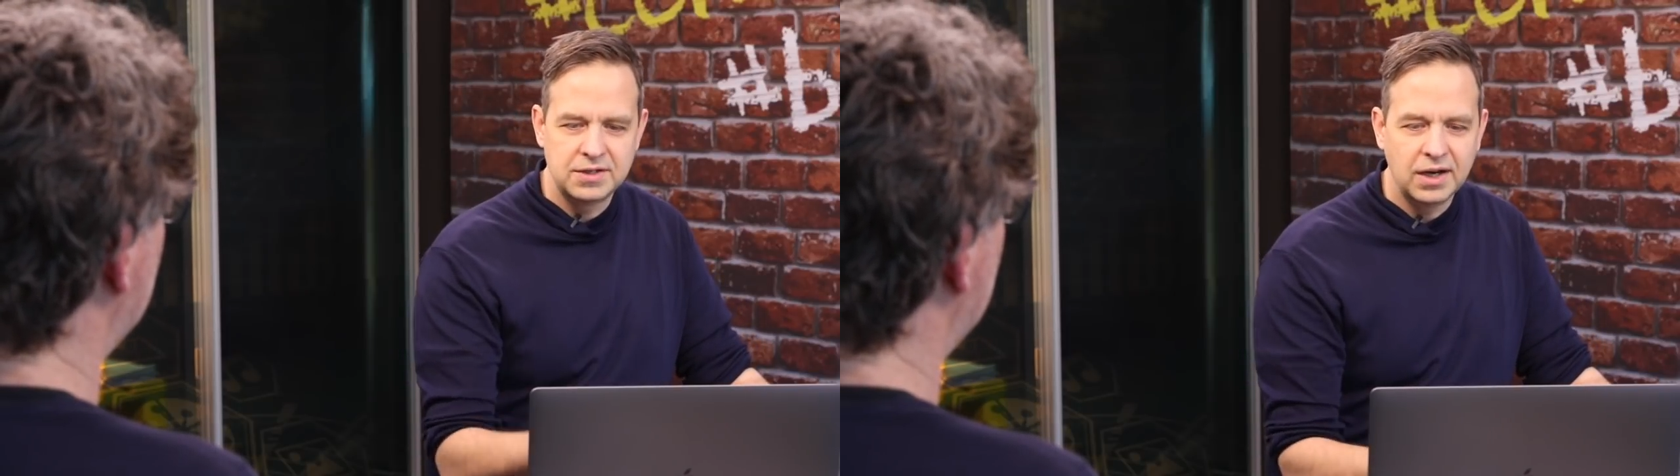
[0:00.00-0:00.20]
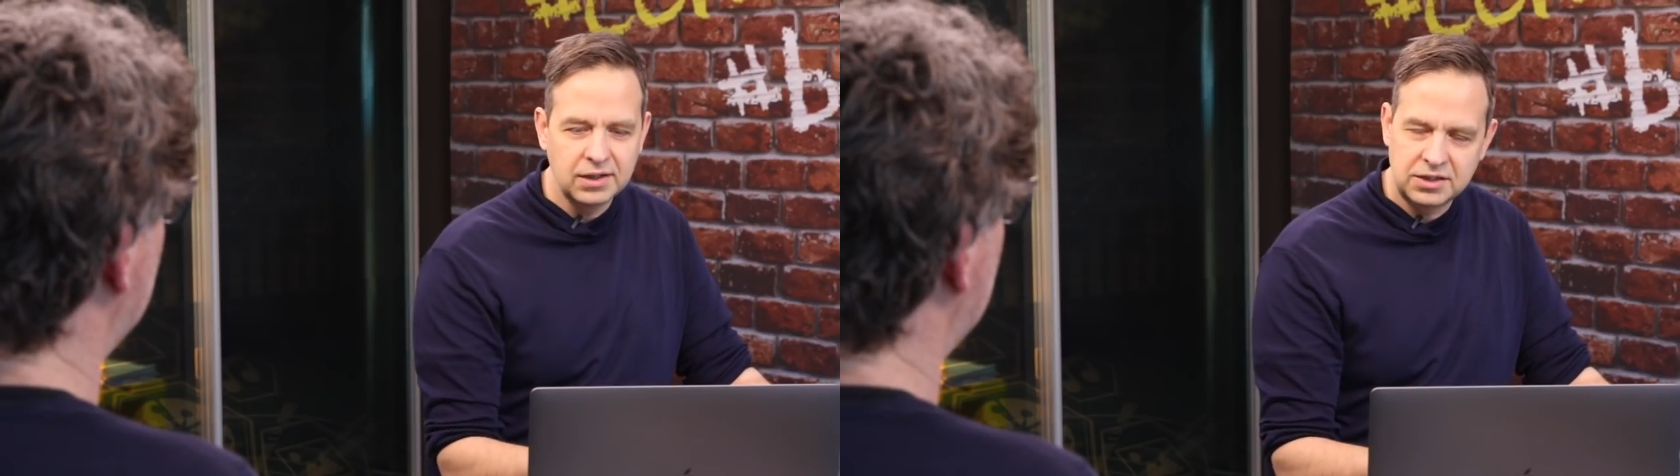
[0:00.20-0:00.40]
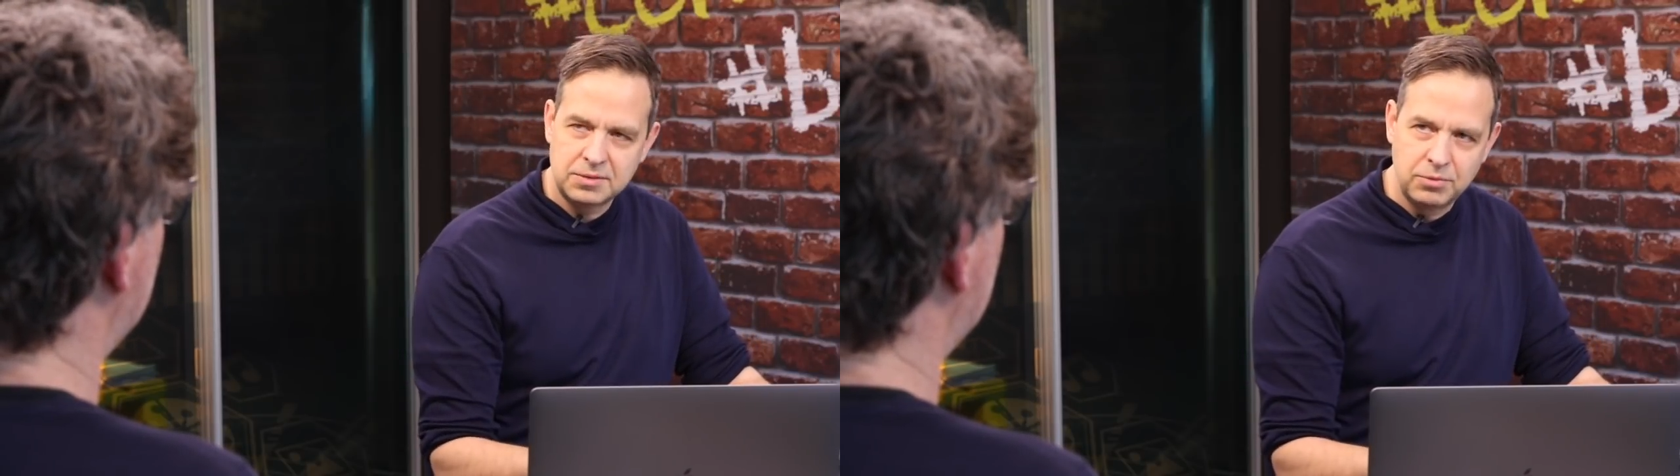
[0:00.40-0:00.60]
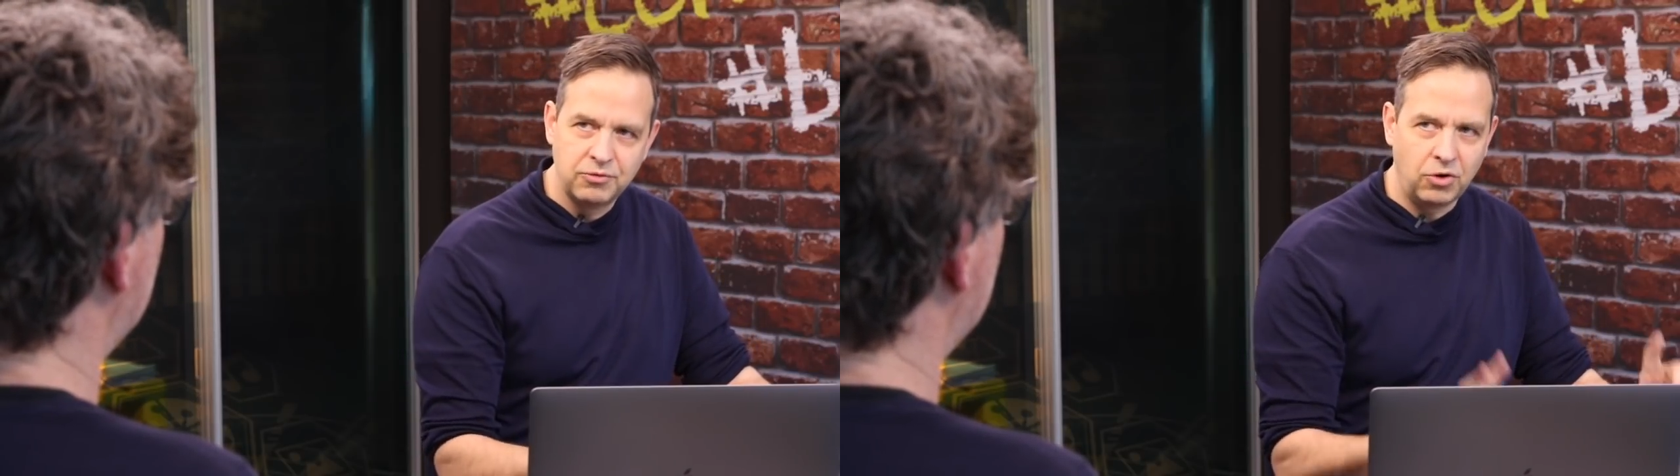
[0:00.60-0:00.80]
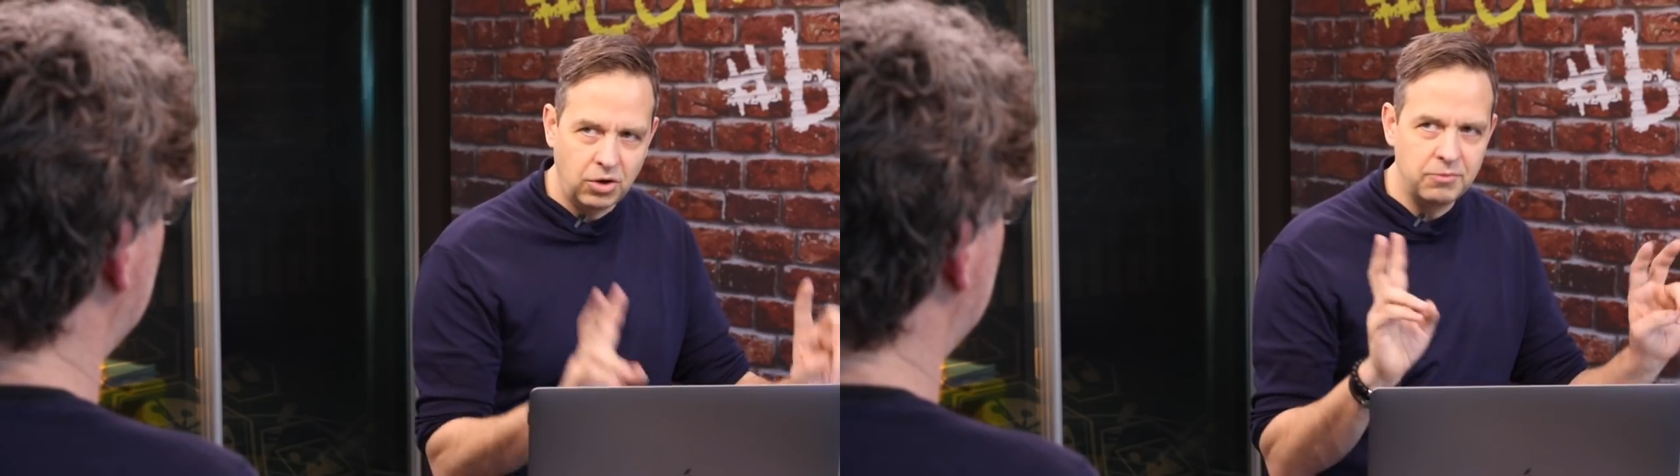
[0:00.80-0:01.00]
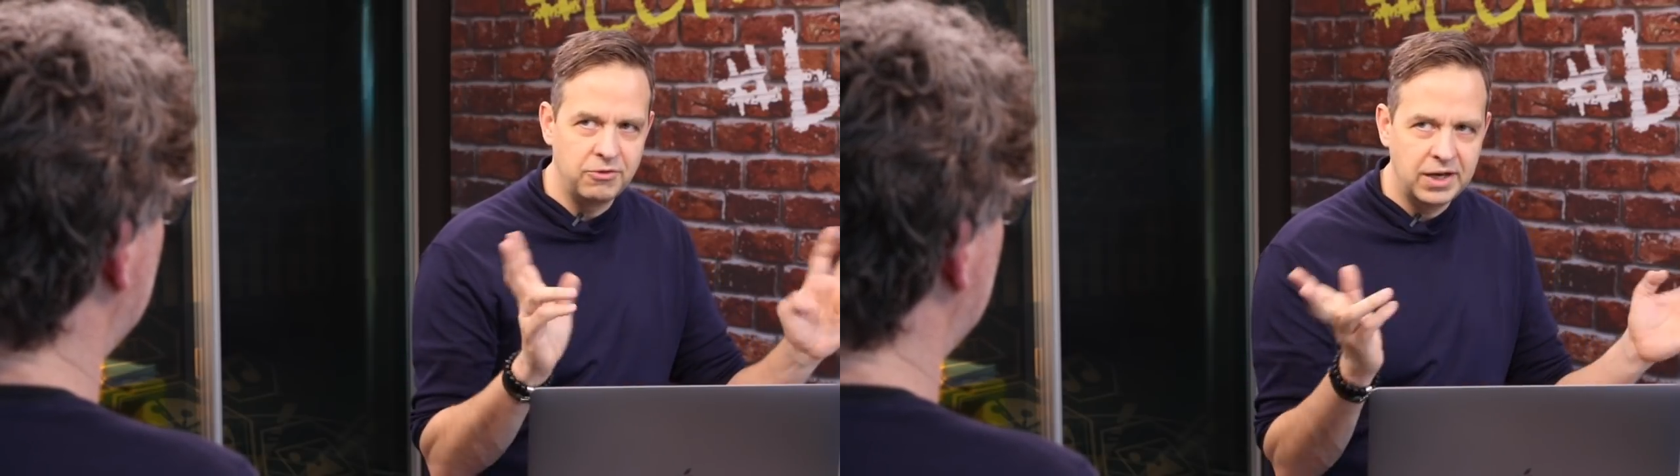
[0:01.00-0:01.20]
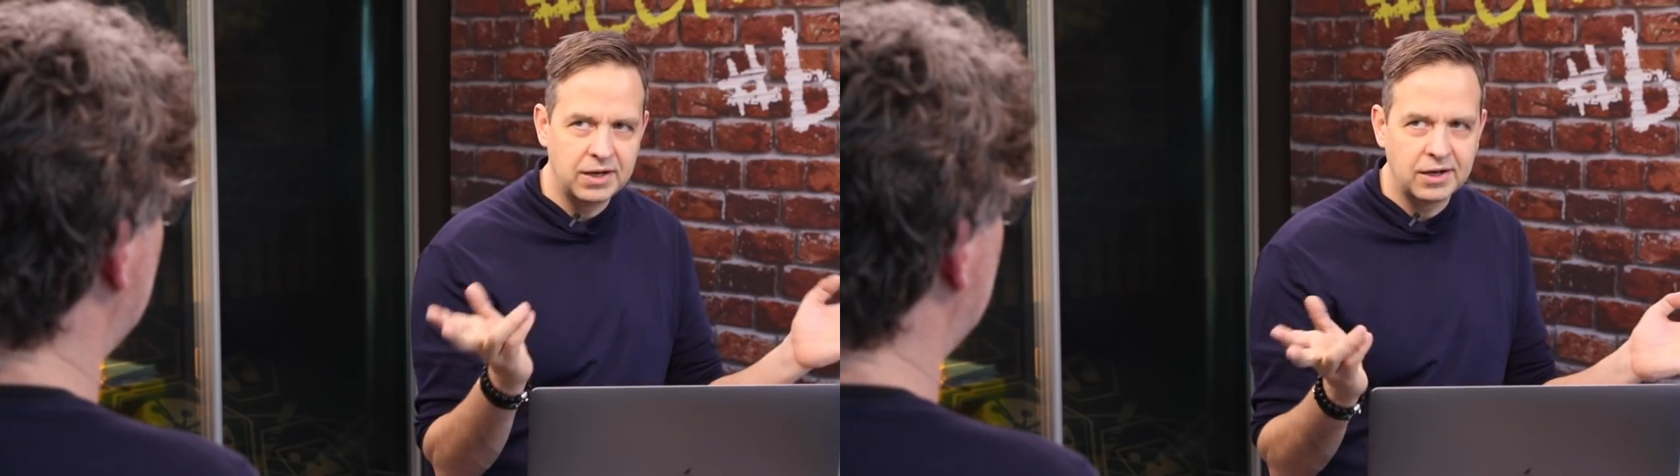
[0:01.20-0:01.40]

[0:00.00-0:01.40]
Nachrichten beworben werden.